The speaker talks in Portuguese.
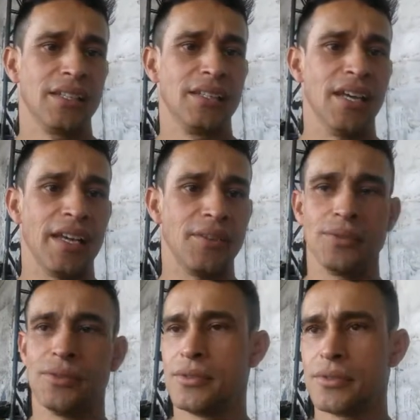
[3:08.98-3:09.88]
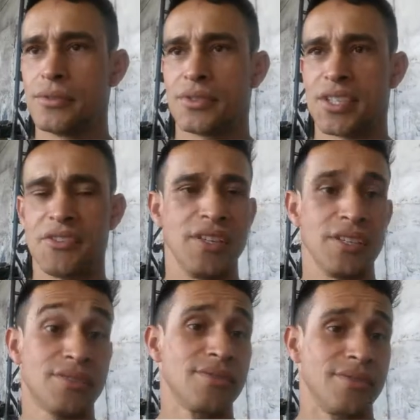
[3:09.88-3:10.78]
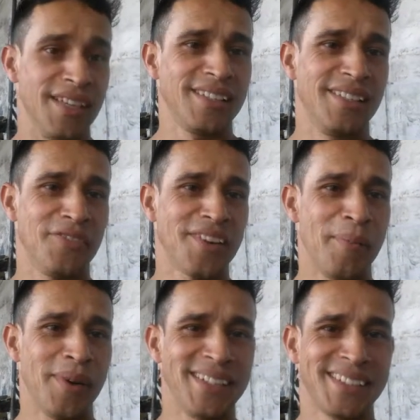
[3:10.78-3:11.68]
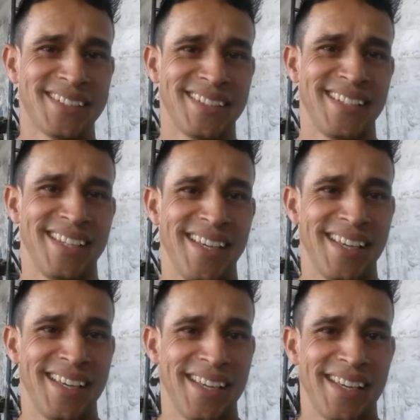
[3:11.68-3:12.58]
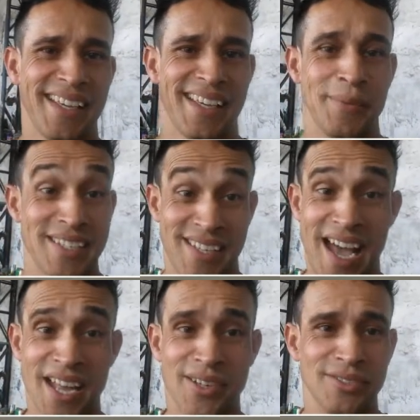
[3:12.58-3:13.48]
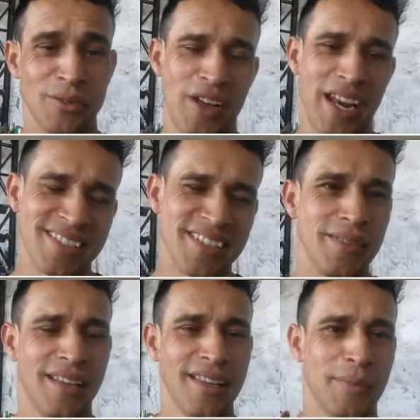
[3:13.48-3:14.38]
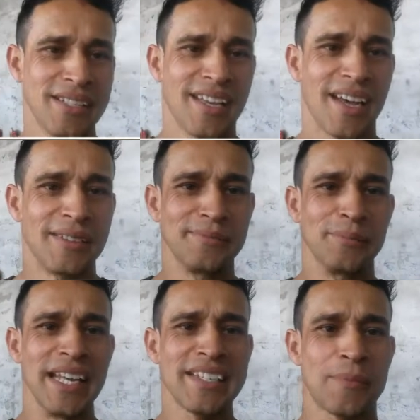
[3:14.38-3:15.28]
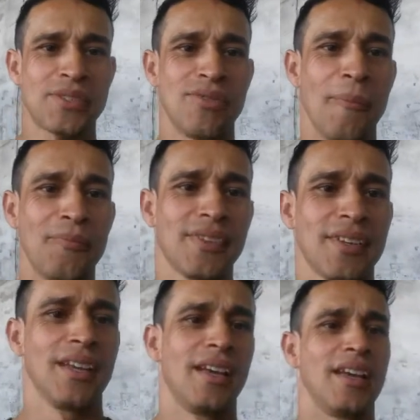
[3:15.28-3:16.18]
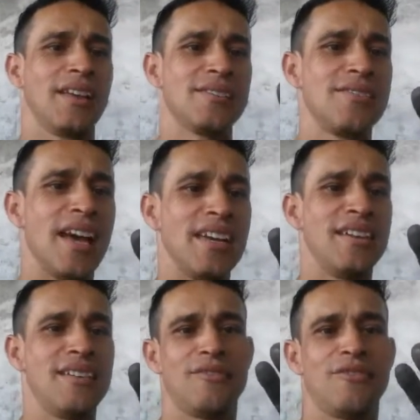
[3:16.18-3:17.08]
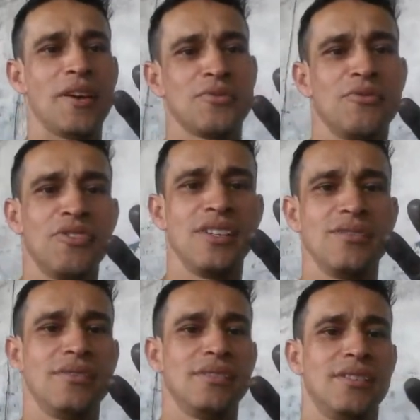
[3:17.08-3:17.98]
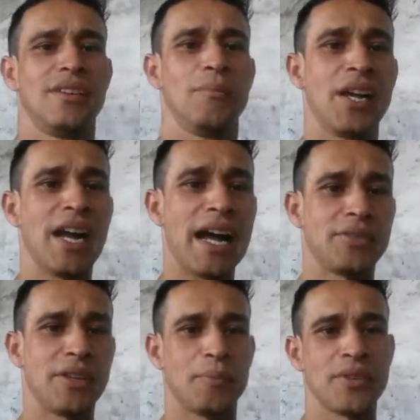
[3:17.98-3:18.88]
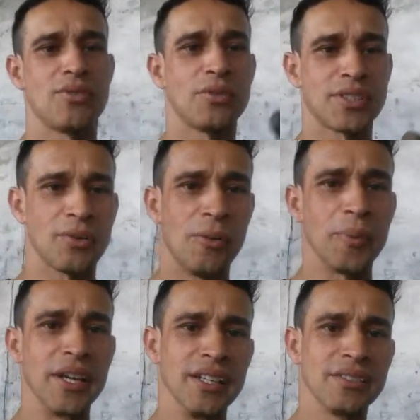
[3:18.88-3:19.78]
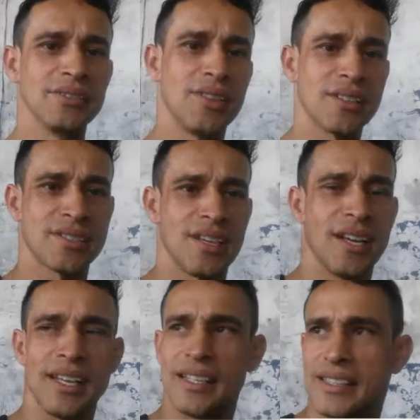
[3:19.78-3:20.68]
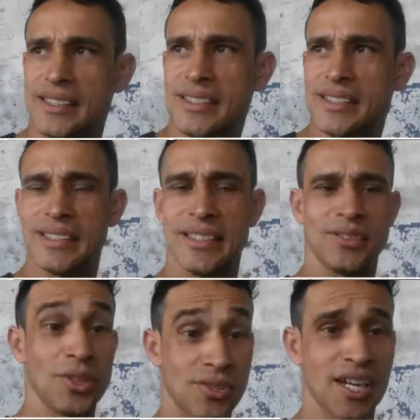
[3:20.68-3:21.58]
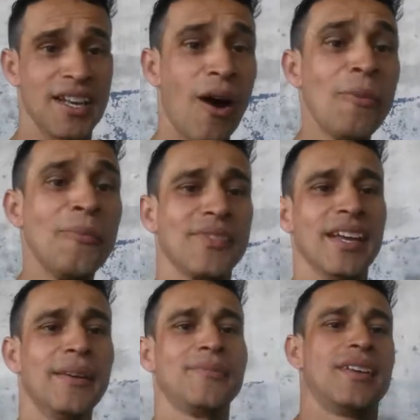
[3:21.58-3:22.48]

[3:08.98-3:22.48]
e aí o, serviço, né? Ia ficar mais mais caro, vamos falar assim, né? Mais caro. Beleza, pessoal? Isso daí foi mais um vídeo. Obrigado aí pro pessoal que está acompanhando nossa nosso canal, né?